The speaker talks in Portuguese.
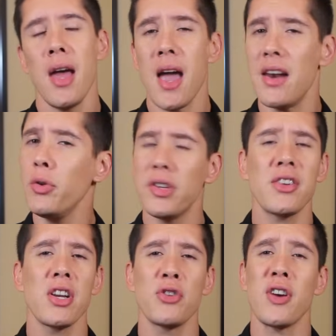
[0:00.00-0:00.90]
Ele não
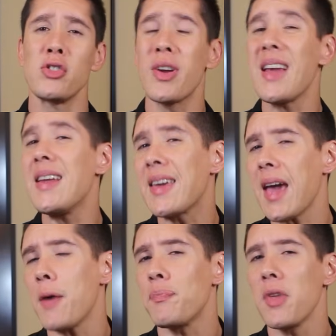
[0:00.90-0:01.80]
deixa de fazer o que ele
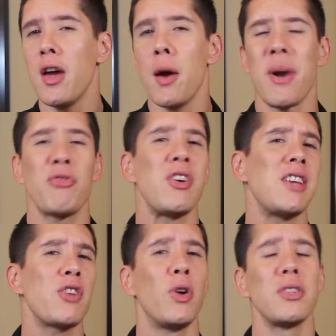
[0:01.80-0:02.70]
quer para
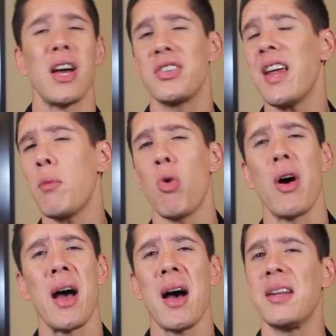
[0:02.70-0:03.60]
fazer as vontades da
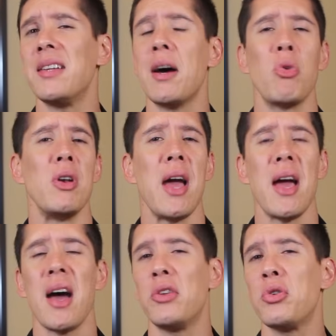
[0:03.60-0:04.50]
namorada, da
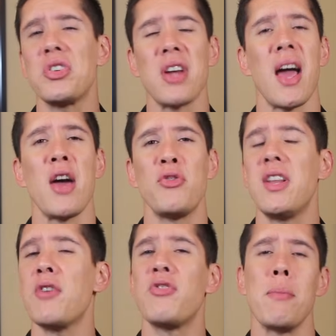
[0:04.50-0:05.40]
mulher, do chefe,
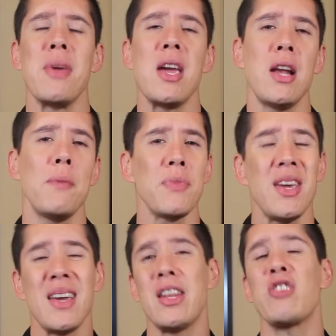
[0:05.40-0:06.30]
da família
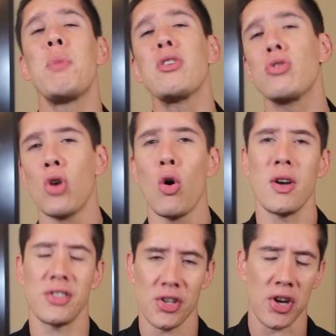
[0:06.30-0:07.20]
e das
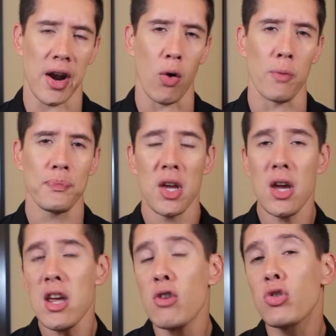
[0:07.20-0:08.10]
pessoas em geral.
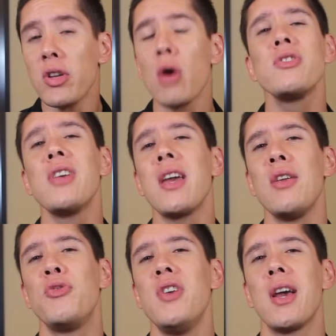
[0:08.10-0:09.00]
Isso não
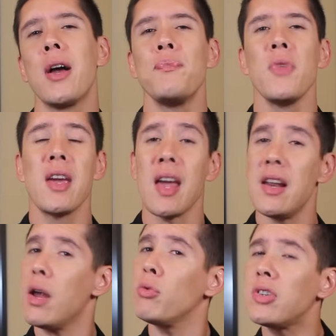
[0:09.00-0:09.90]
significa que
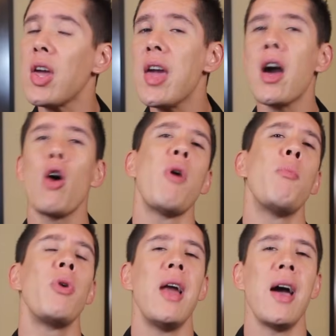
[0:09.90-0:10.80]
ele não tenha uma
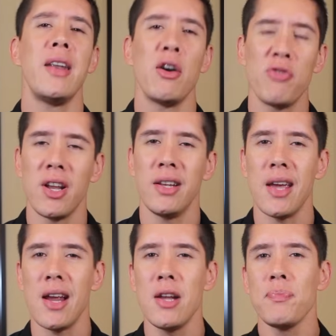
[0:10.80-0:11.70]
mulher na vida
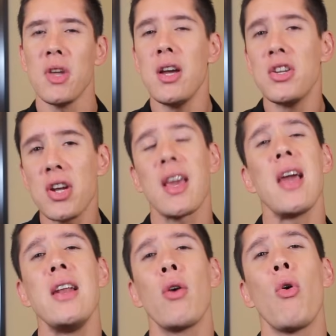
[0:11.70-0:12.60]
dele de quem
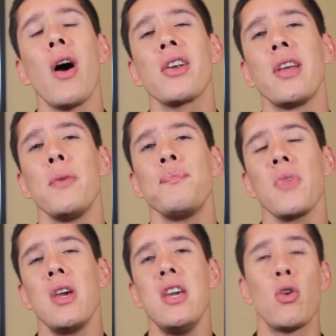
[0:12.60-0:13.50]
ele gosta
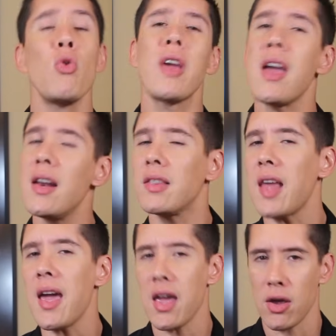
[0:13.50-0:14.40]
e com quem ele
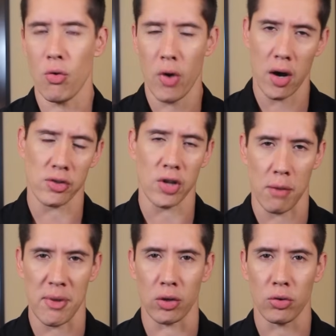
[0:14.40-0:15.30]
tem um
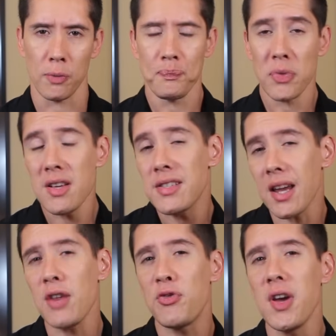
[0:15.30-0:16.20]
relacionamento.
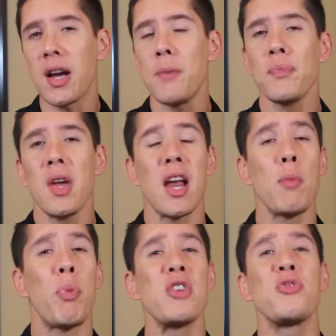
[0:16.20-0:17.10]
Significa que
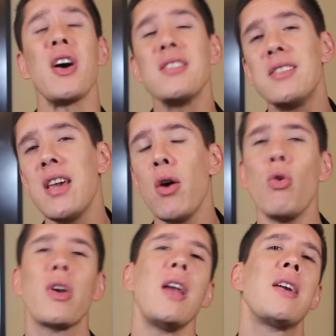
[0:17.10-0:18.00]
ele pode fazer
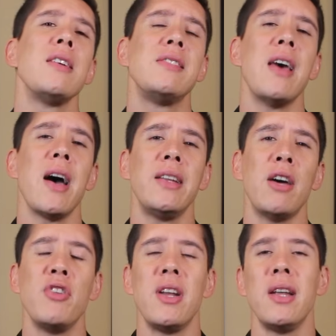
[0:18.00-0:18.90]
o que ele quiser
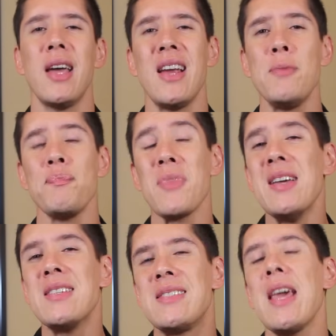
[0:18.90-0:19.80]
da vida dele
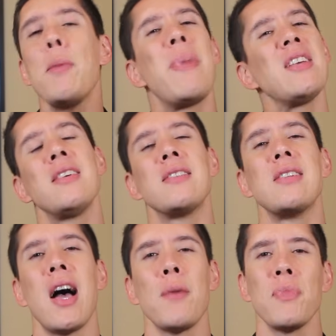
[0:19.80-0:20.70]
sem
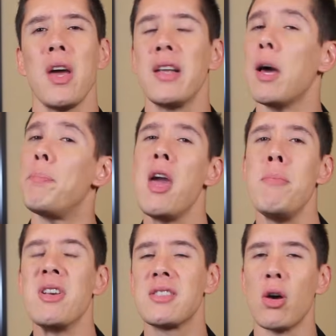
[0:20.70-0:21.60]
precisar da
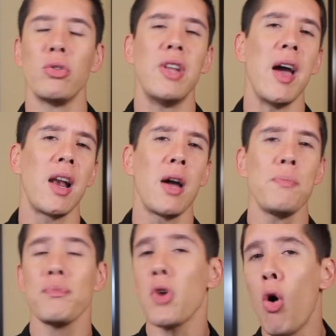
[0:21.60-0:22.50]
permissão dela
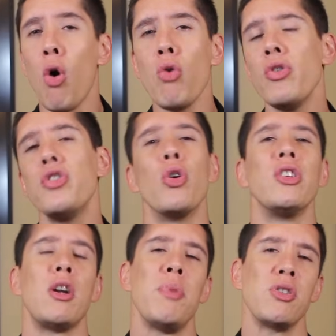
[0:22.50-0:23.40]
ou de
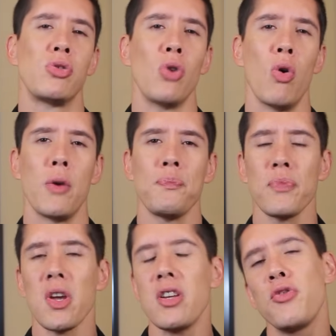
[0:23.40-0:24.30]
outra pessoa.
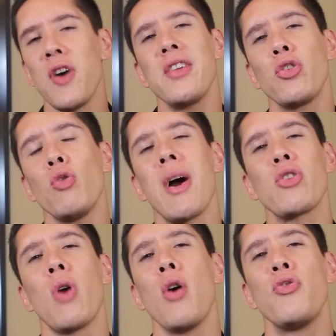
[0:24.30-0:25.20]
Diferente do
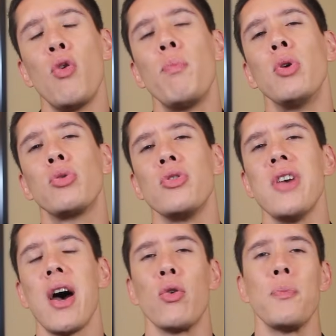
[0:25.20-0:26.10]
macho alfa
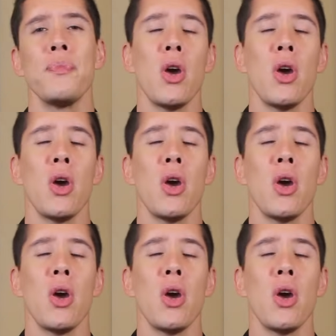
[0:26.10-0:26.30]
1.0,